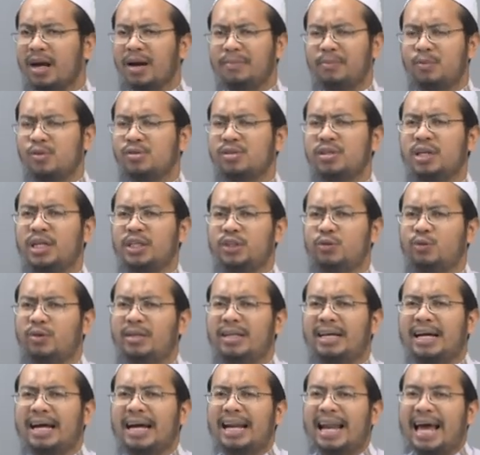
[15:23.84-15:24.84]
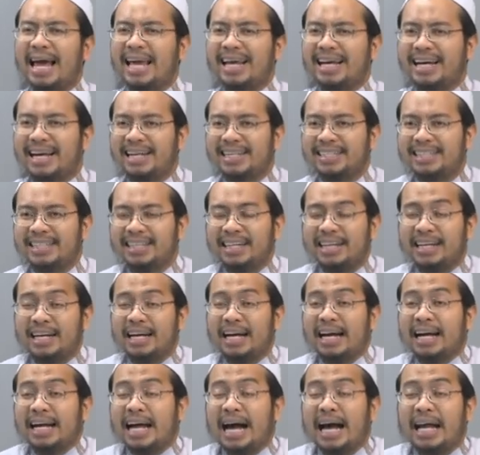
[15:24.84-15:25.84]
คนเสียชีวิตเนี่ยคล้ายกัน
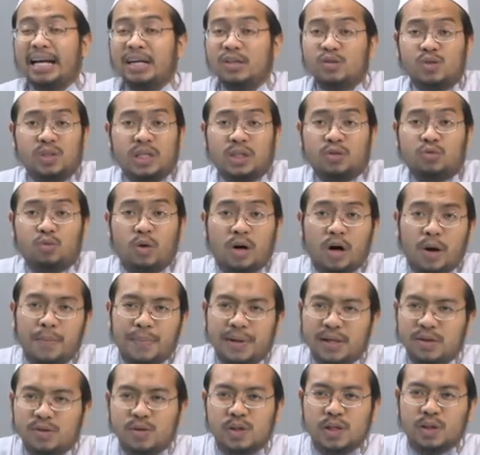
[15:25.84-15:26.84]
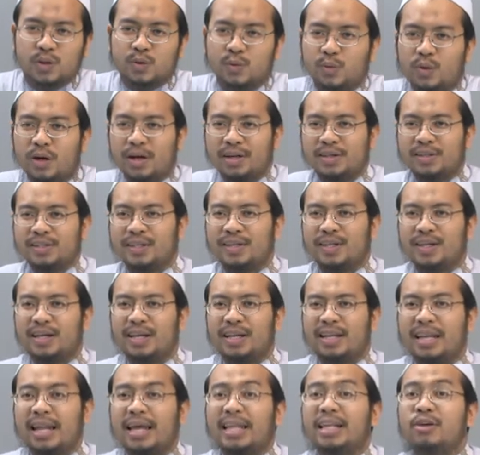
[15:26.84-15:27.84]
การรู้สึกตัวก็ไม่รู้สึกตัว
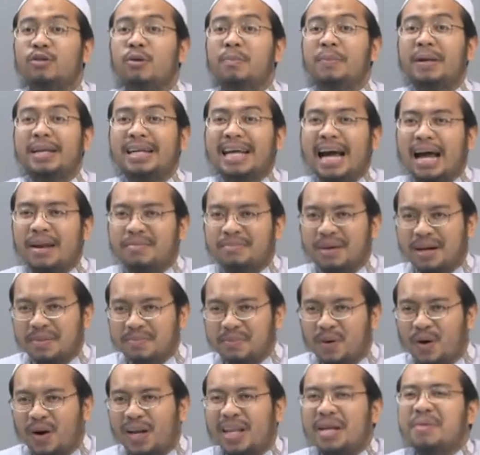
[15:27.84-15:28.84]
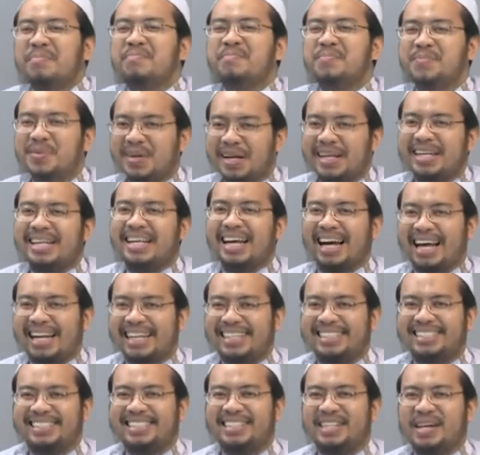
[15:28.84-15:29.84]
และถือว่าเป็นการพักผ่อนเนี่ยเหมือนกัน
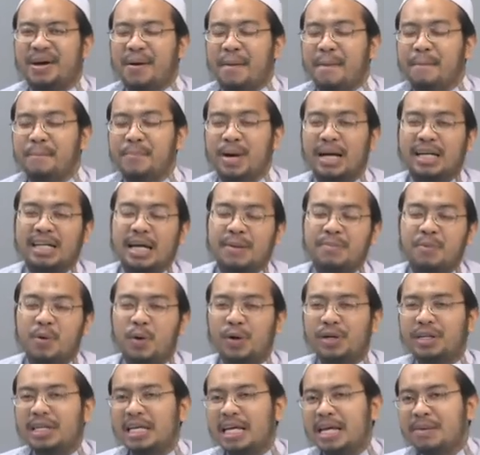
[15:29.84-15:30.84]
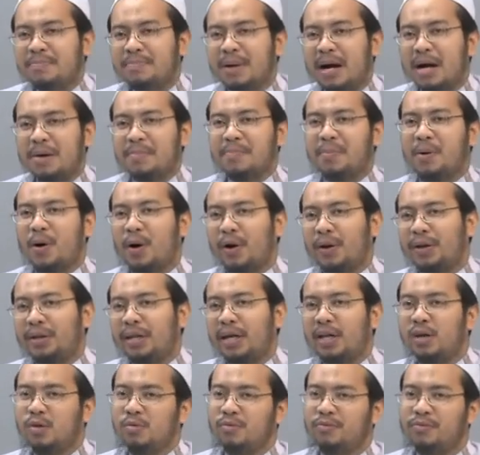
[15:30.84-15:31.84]
เหมือนกับคนที่พักผ่อน
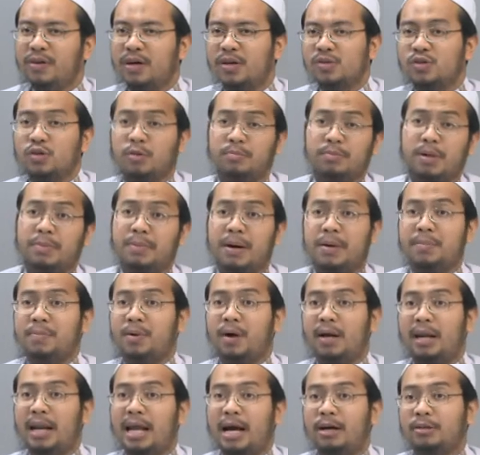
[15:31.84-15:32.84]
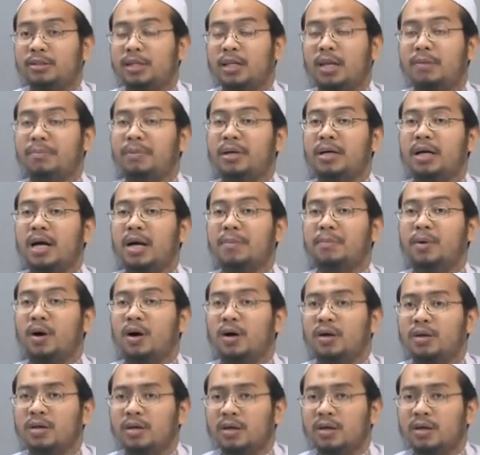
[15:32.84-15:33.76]
ในหลุมฝังศพ ในพักผ่อนแล้วท่านนบีเคยบอก